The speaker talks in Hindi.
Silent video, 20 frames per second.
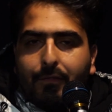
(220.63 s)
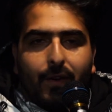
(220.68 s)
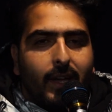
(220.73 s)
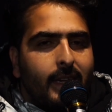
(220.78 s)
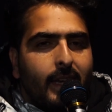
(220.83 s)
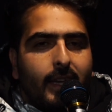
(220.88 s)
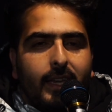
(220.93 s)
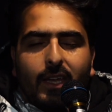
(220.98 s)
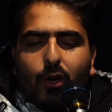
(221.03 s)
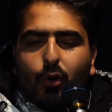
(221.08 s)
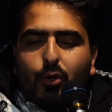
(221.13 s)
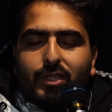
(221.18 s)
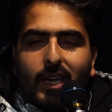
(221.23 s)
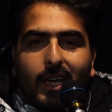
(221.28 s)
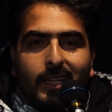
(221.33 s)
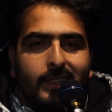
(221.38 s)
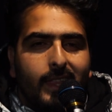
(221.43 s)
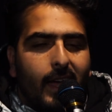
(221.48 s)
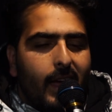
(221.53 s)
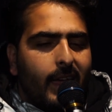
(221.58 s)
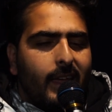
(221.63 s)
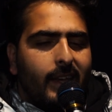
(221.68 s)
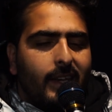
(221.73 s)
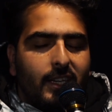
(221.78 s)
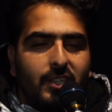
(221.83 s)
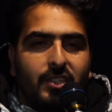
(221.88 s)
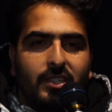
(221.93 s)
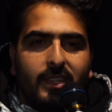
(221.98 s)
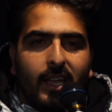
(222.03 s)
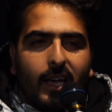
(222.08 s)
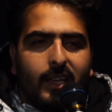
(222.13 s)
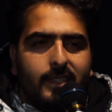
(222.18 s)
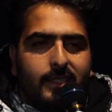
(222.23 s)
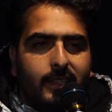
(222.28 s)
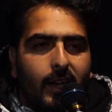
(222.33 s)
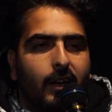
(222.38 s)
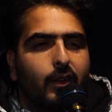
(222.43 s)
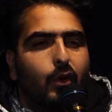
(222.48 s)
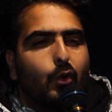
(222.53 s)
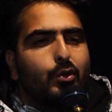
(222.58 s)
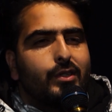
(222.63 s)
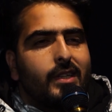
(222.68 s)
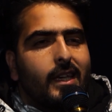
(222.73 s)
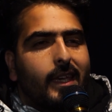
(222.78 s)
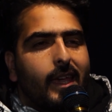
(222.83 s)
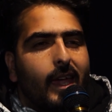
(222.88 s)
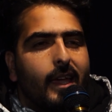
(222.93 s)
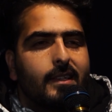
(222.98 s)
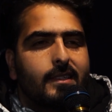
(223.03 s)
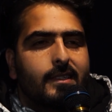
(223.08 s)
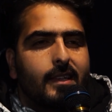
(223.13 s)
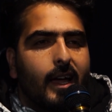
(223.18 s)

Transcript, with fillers: फाइनली हो जाता है रिश्ता स्टार्ट उसी के